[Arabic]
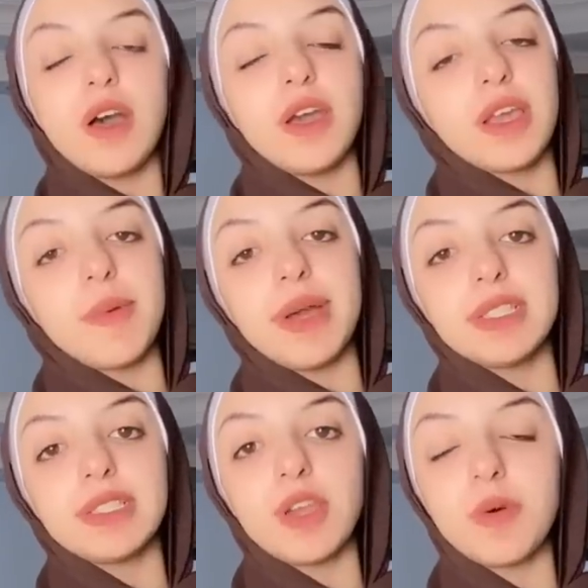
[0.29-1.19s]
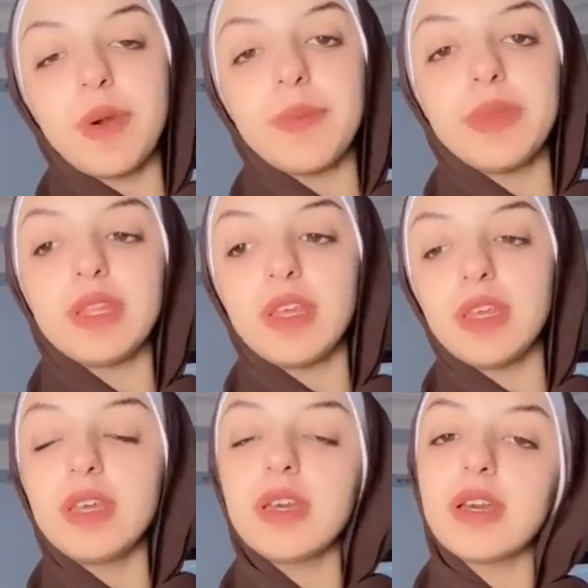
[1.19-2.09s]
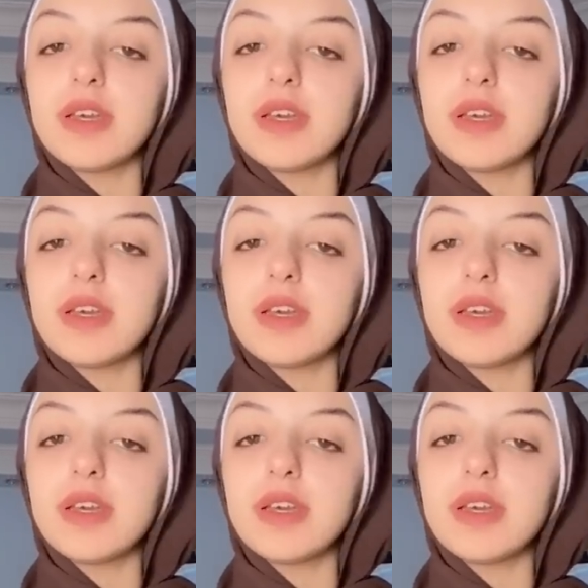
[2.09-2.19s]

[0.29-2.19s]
هاي يا جماعه ازيكم عاملين ايه